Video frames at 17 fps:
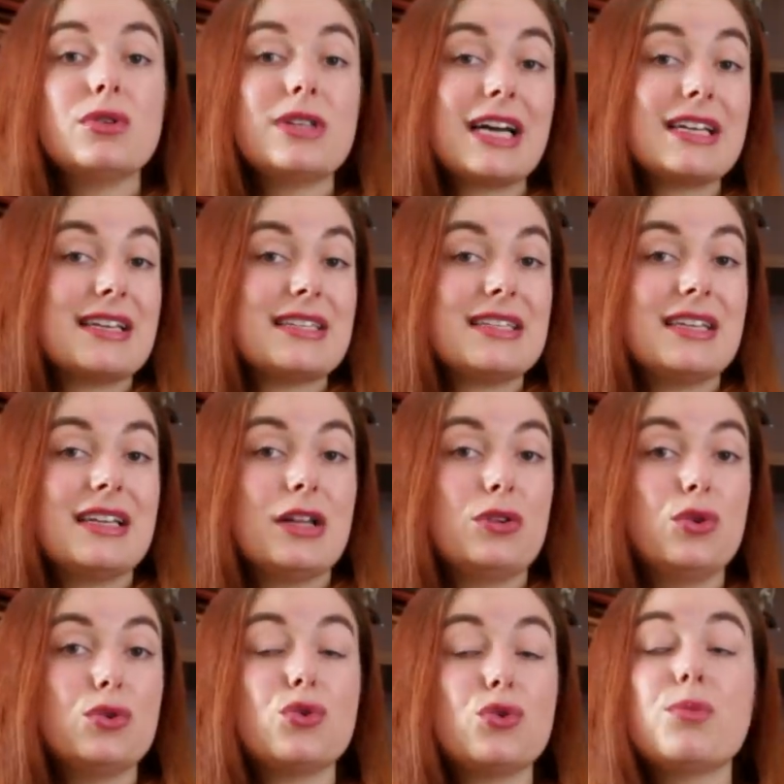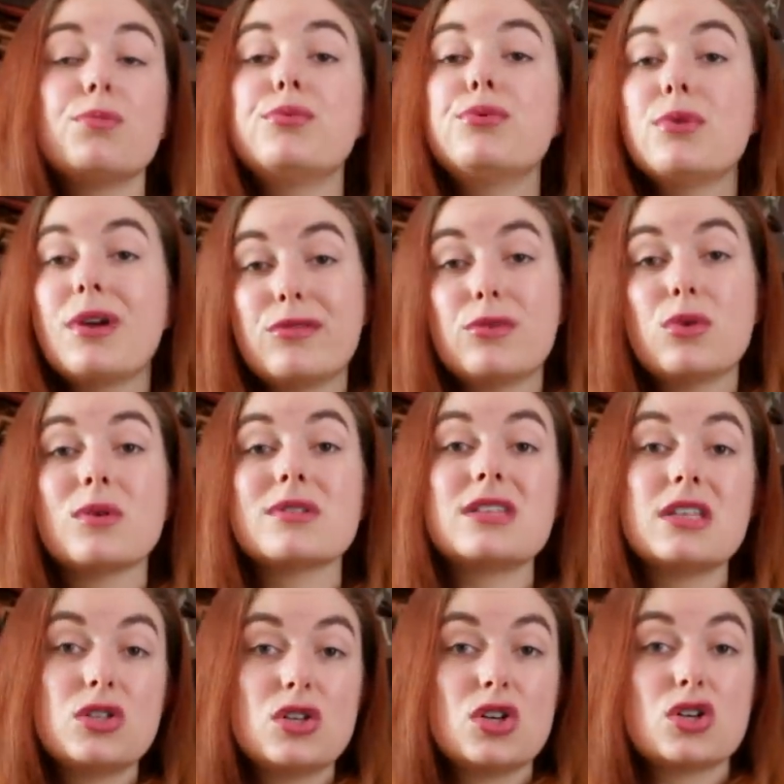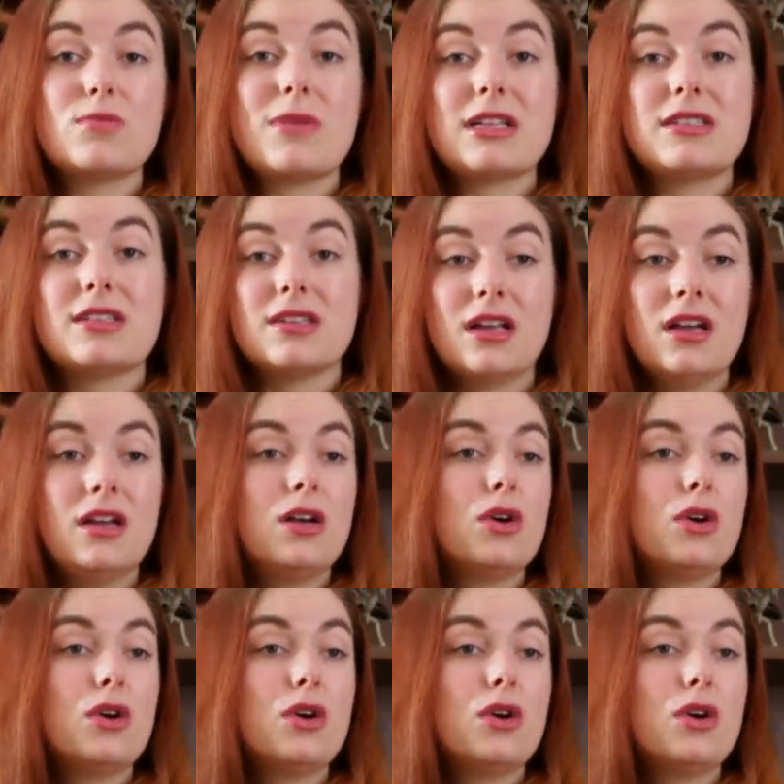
autres assassinats d'hôtes ont pu influencer George Martin.